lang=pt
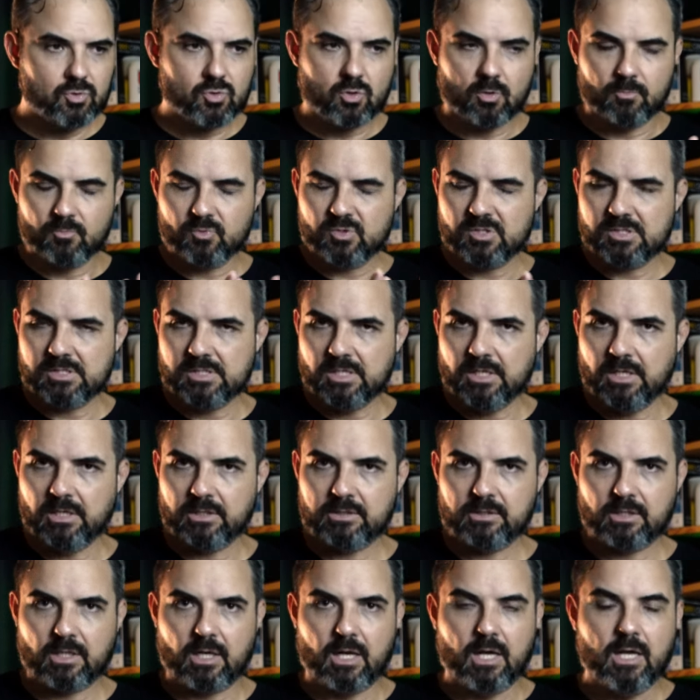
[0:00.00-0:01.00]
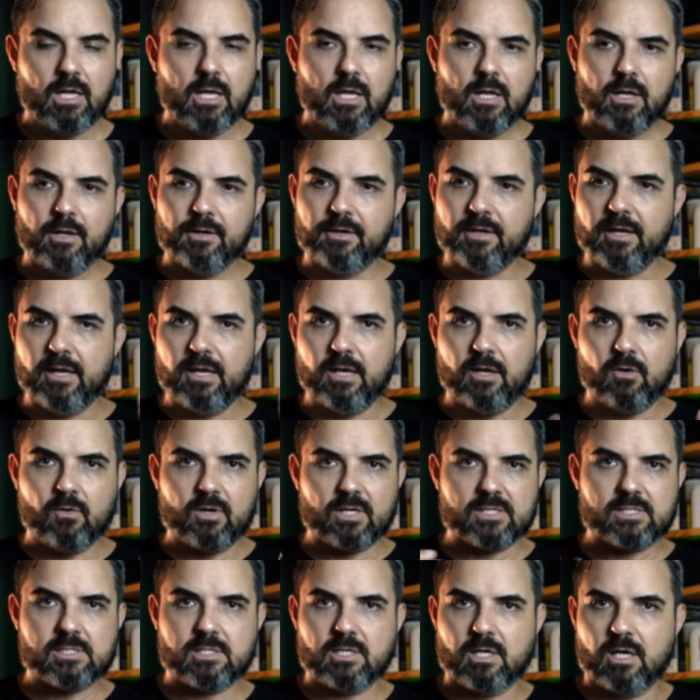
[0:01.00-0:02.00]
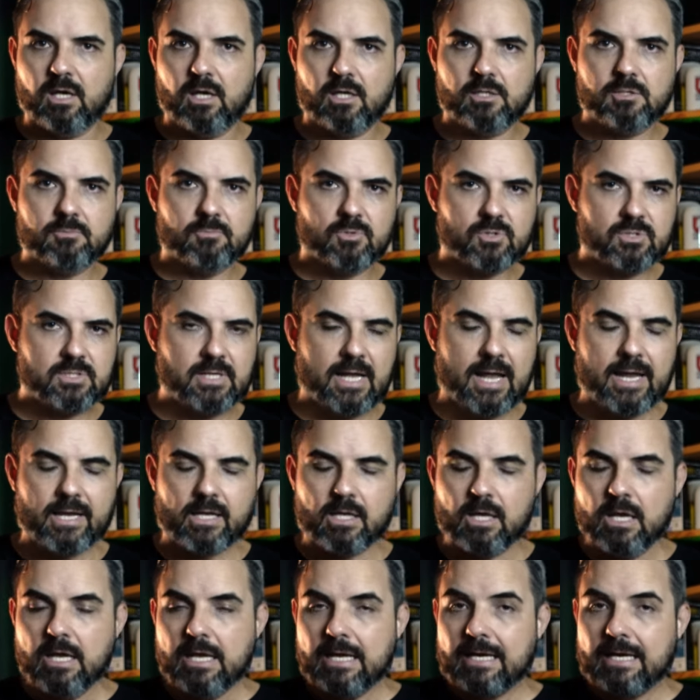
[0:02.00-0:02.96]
como citra, né, o cascade, mosaic.